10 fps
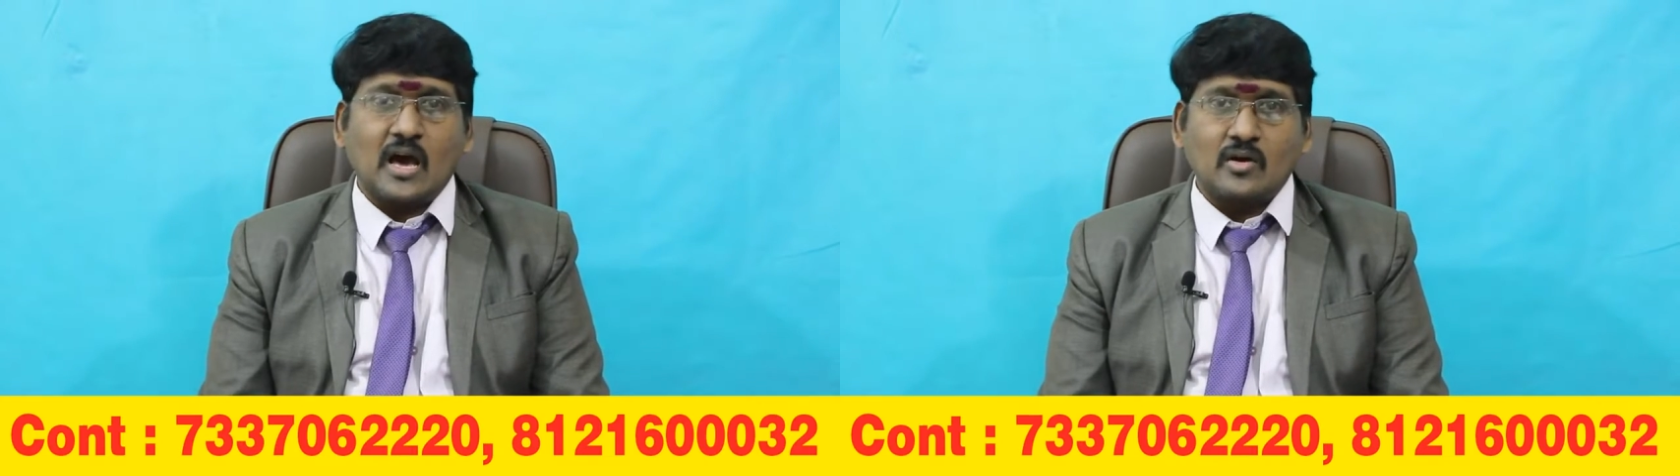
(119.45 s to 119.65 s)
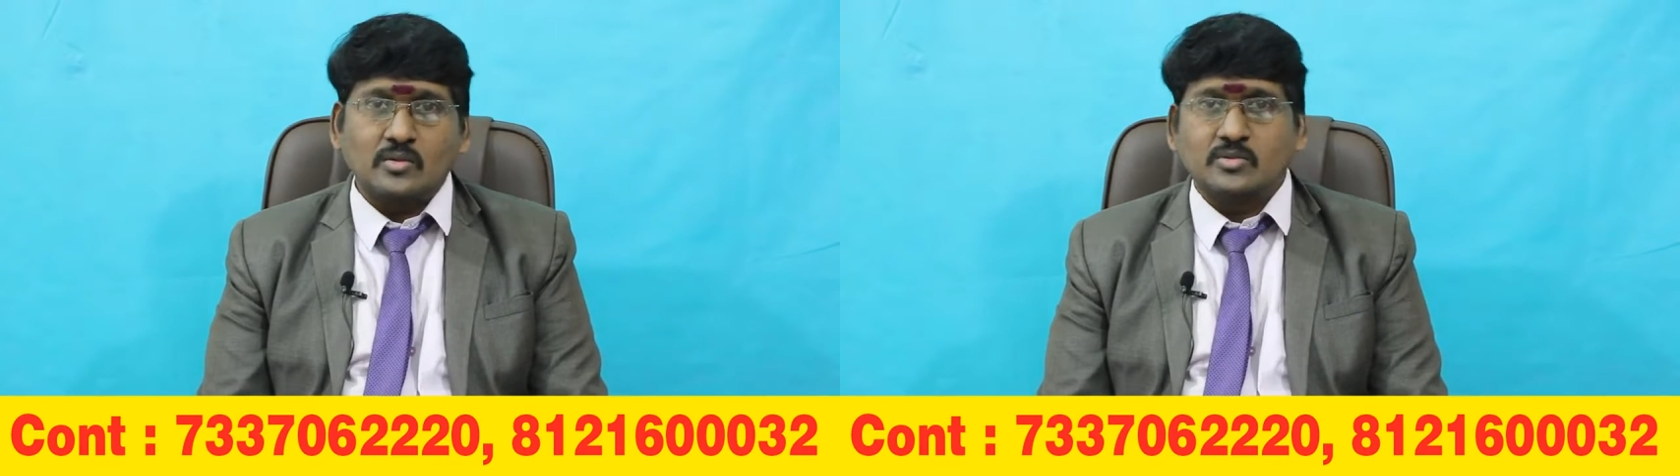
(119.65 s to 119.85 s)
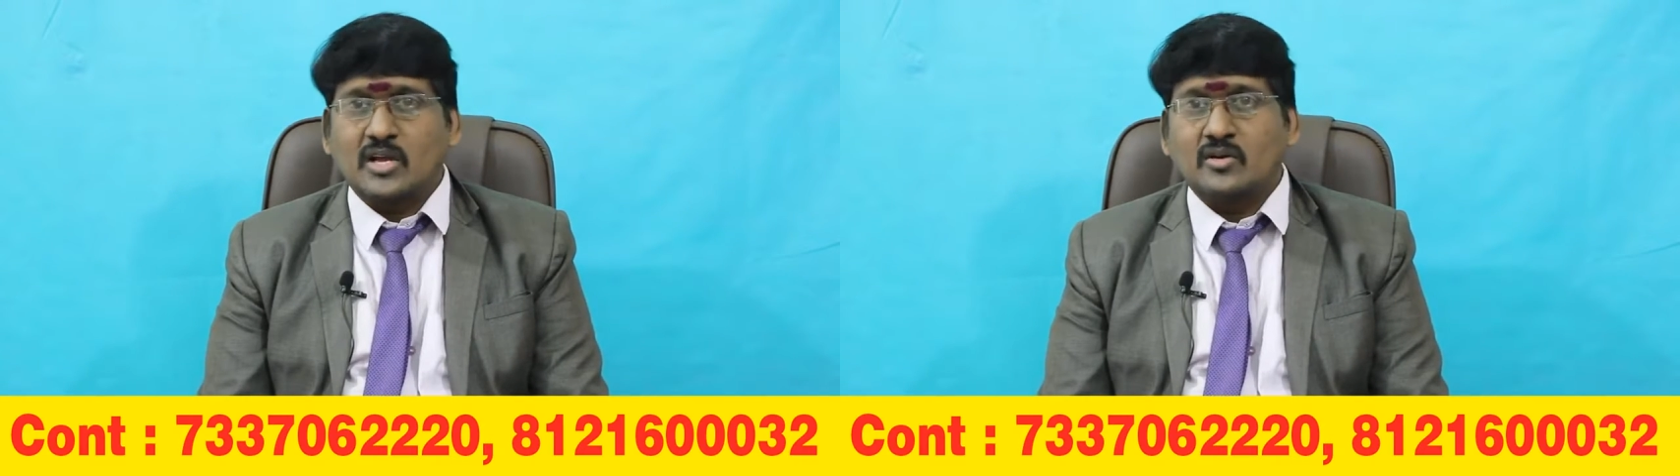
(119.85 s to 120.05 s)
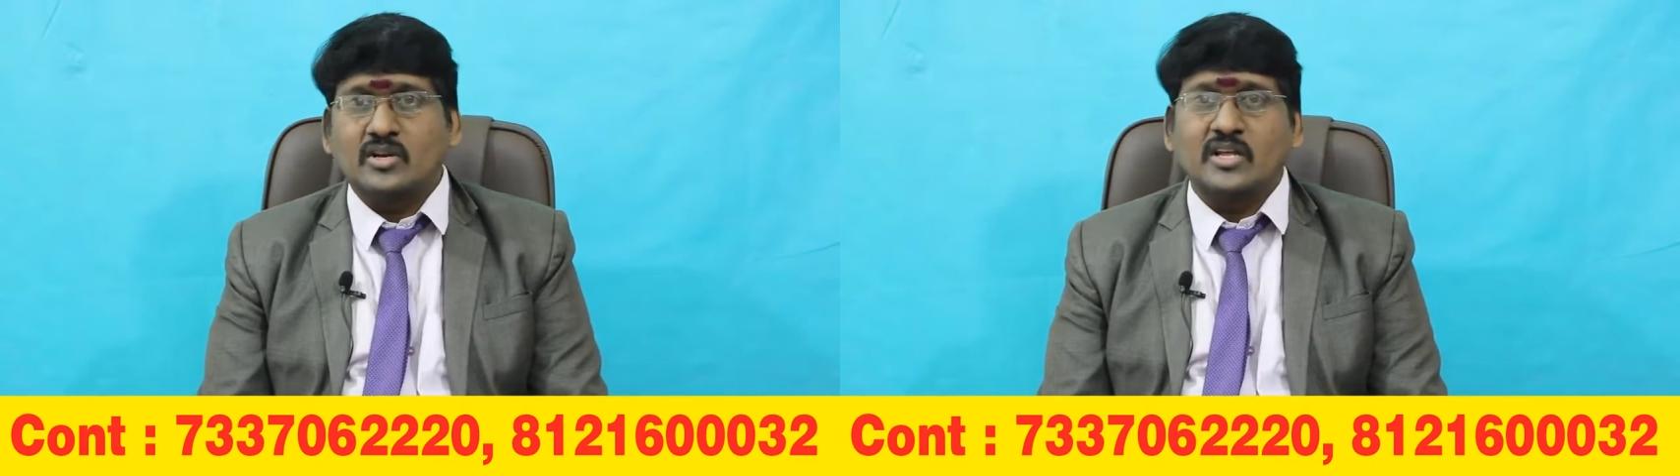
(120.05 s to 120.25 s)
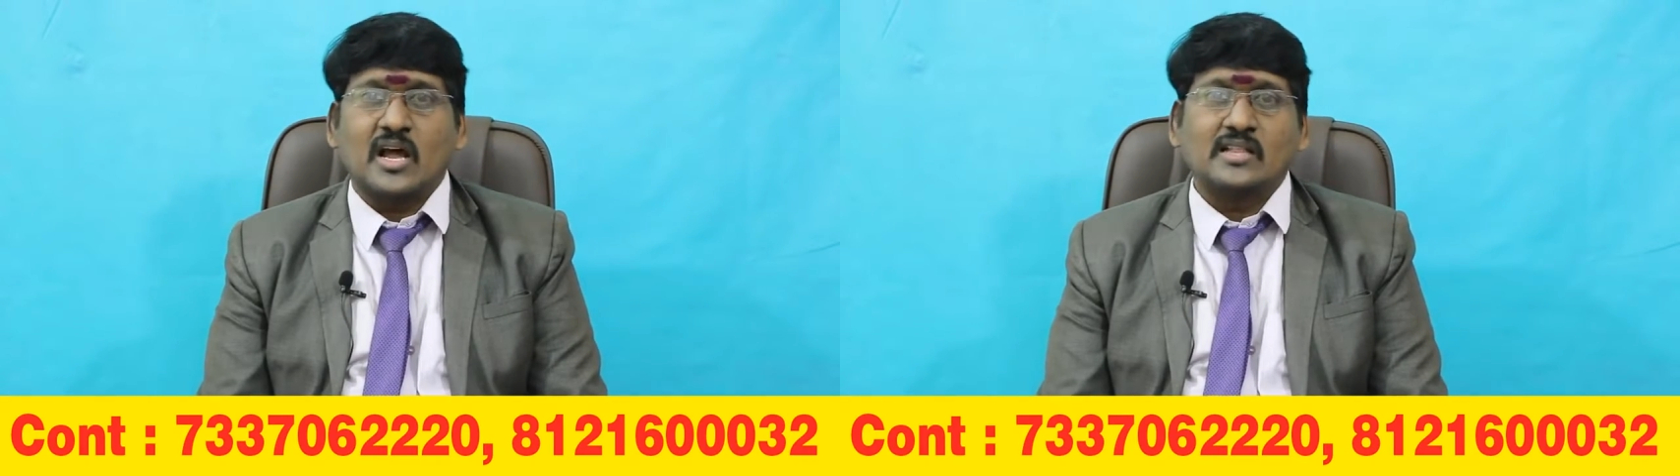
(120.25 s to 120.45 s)
ఆరు నిమిషాల
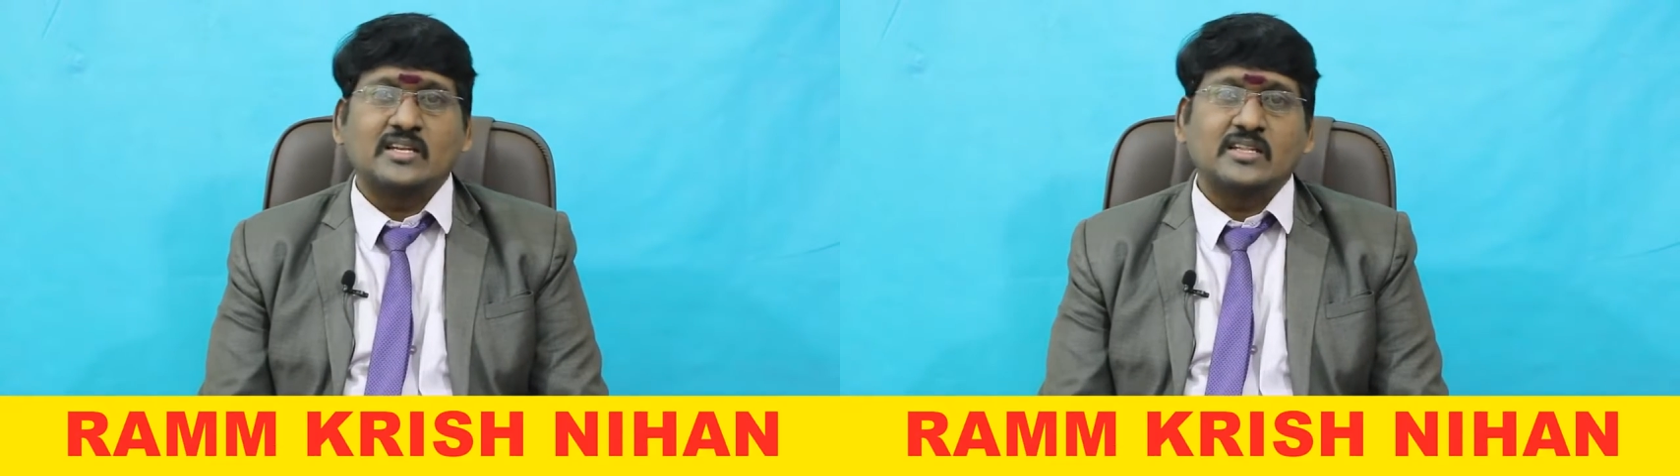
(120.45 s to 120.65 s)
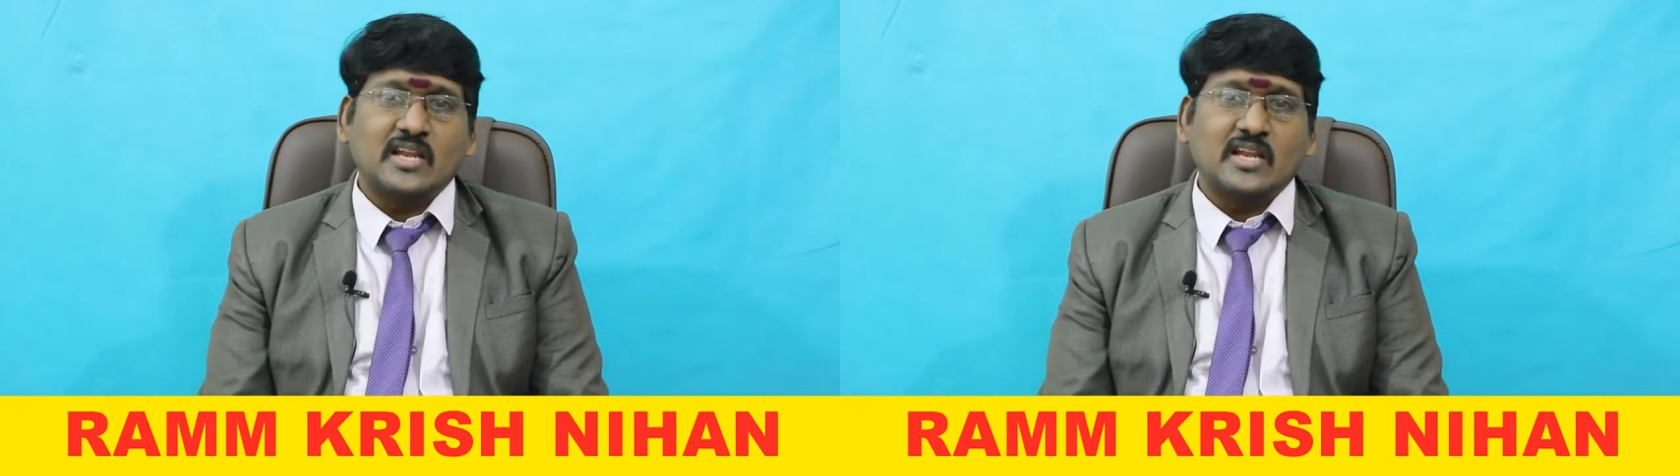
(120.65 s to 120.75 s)
నుండి రాత్రి